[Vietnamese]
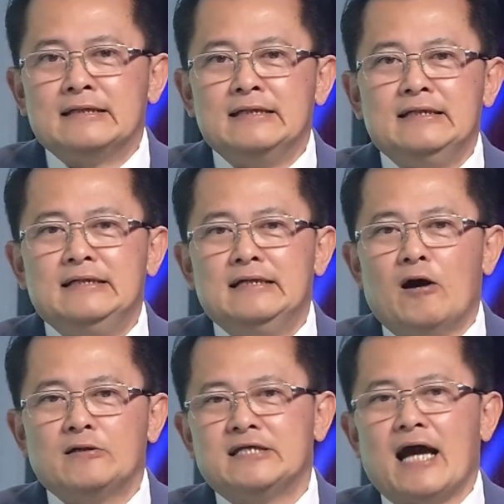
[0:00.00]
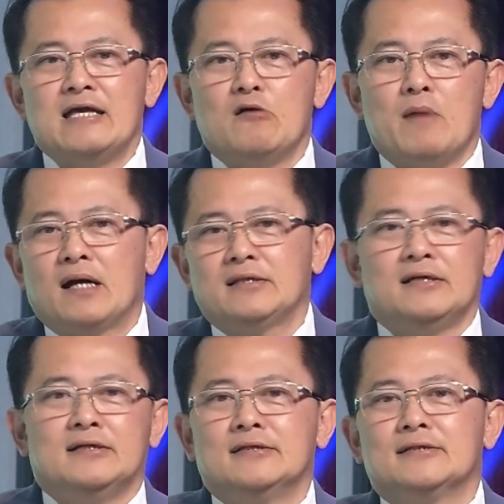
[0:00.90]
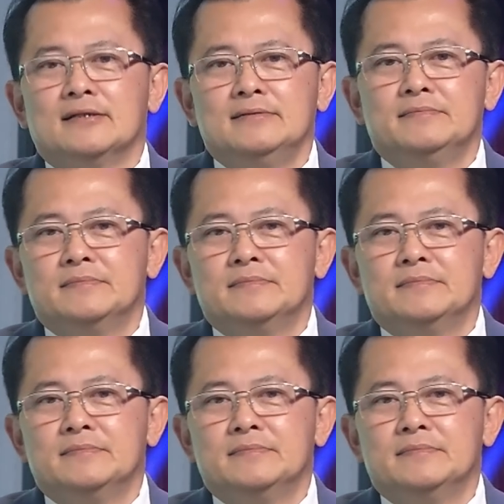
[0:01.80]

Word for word: thì họ trả nhau bằng cái tiền điện tử.